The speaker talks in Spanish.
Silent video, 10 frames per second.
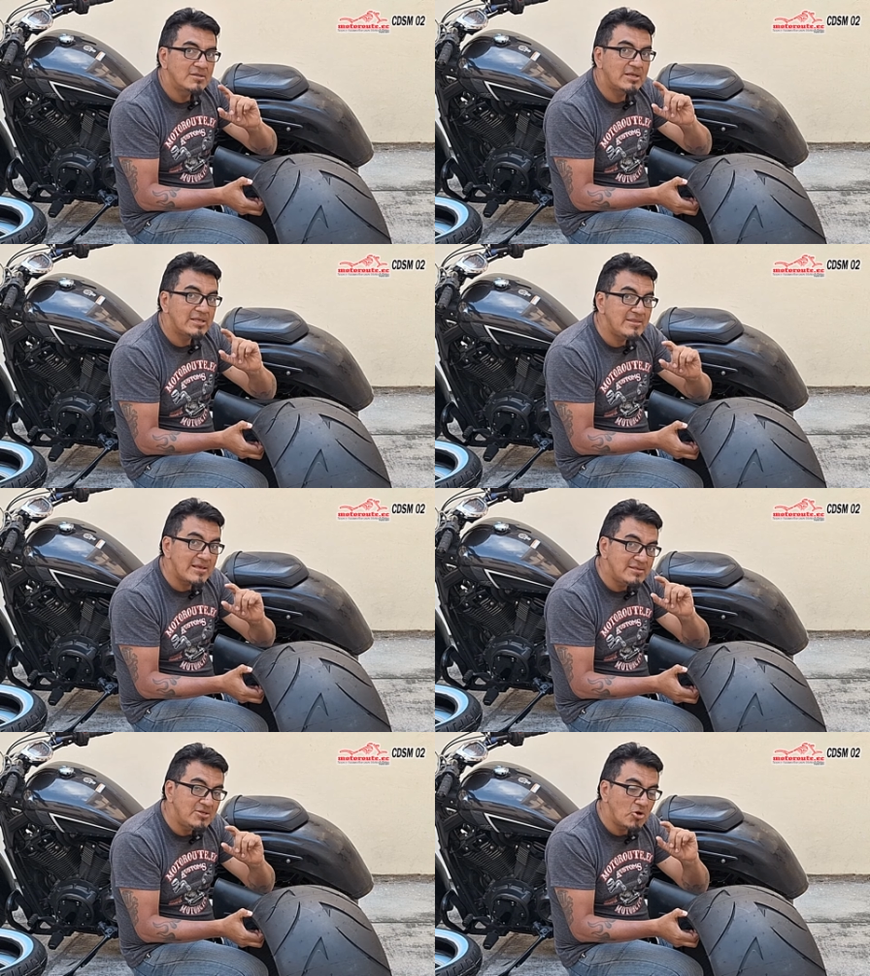
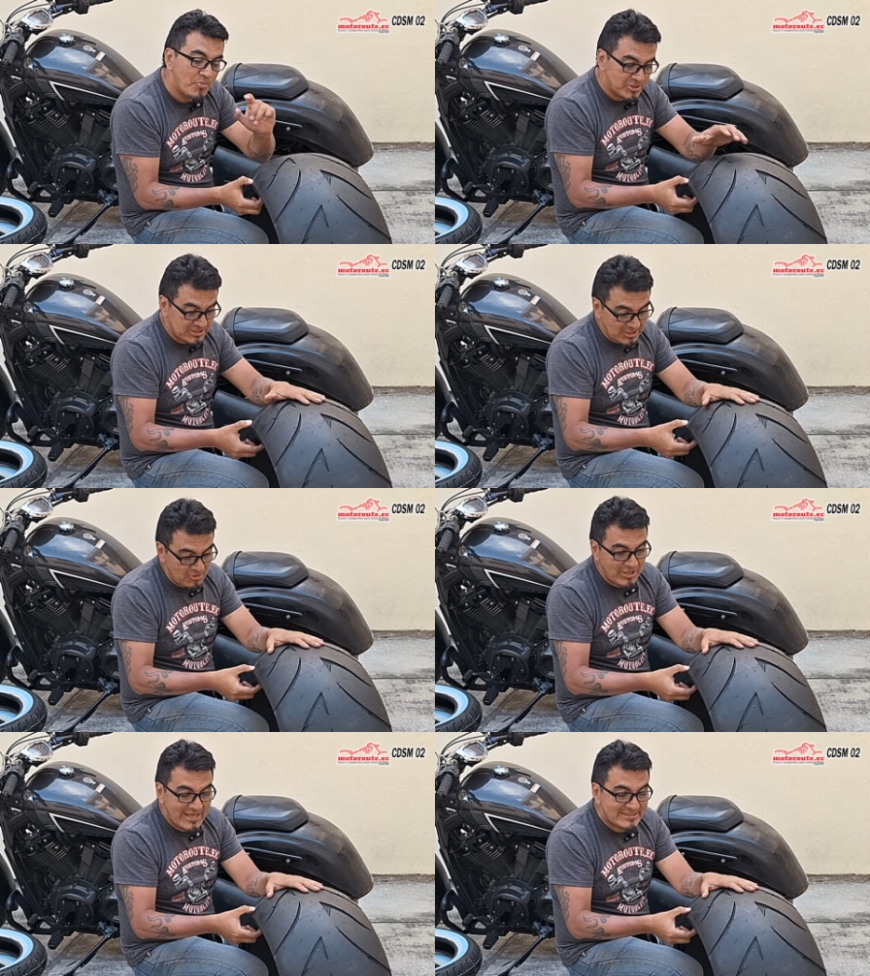
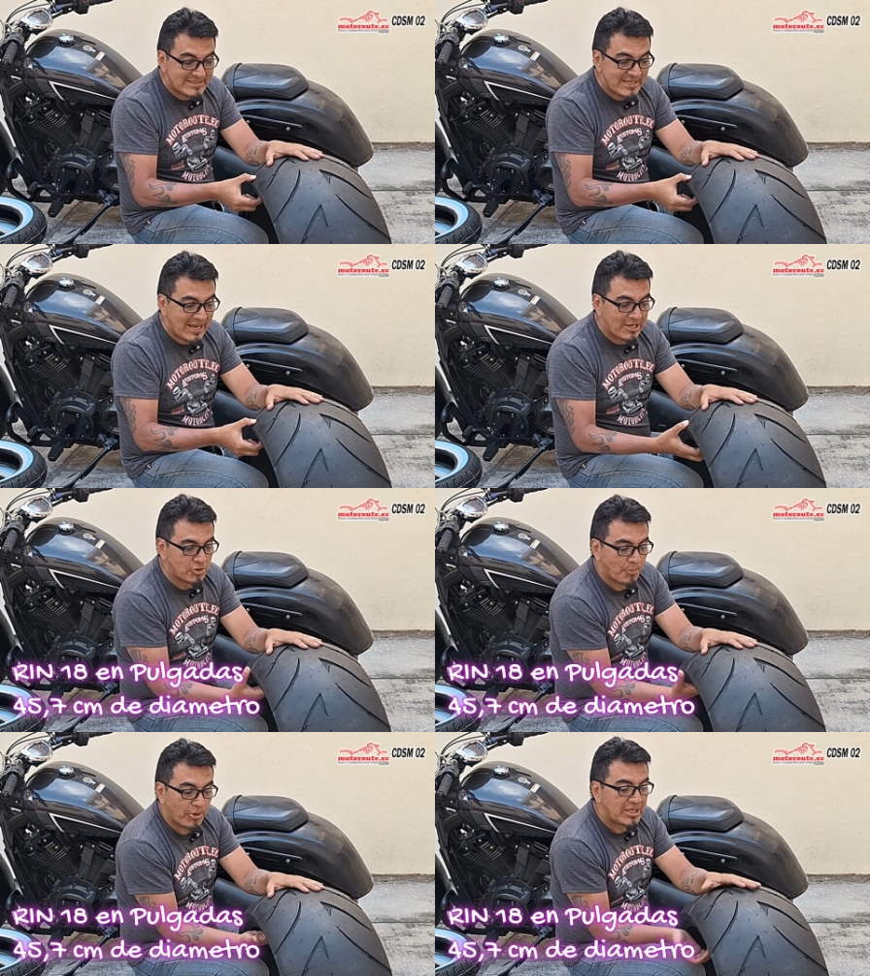35% y ese es del
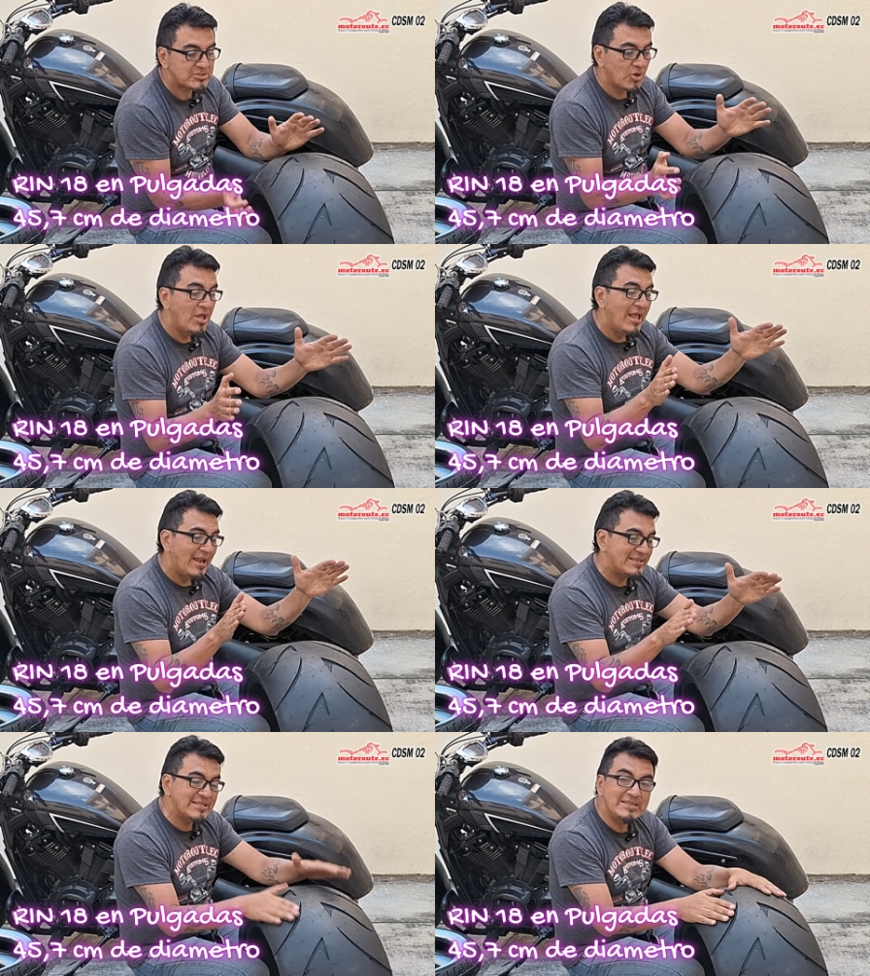alto. Por eso,
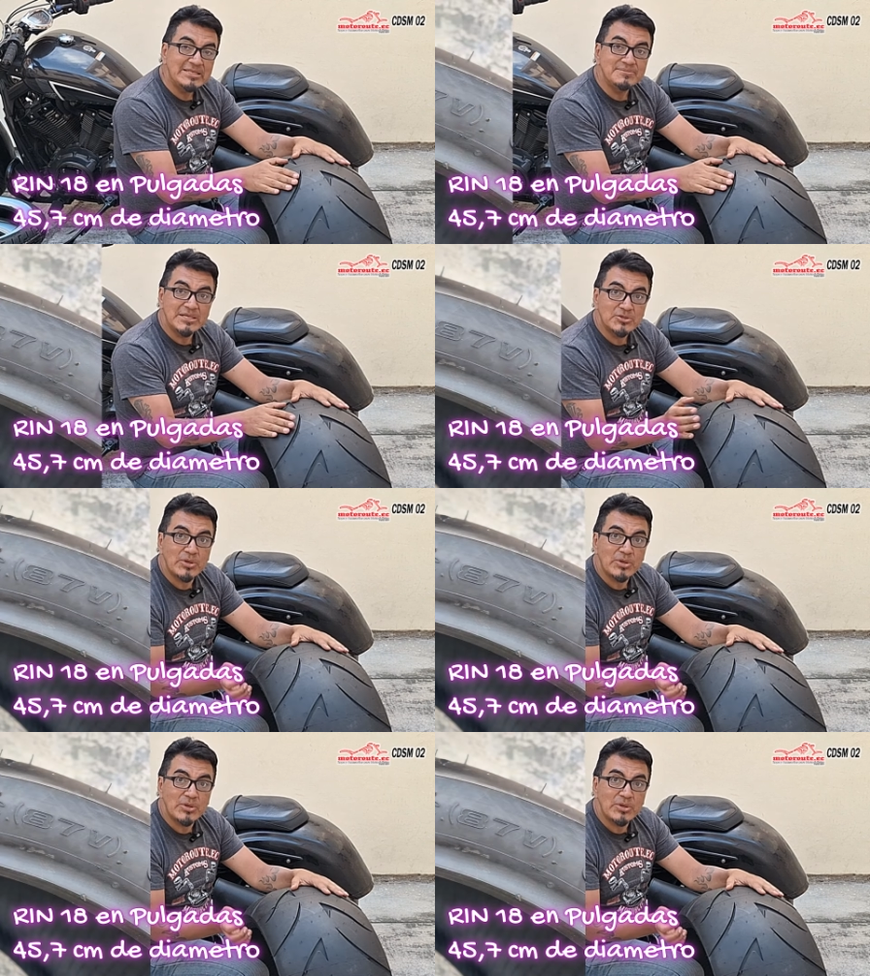las llantas más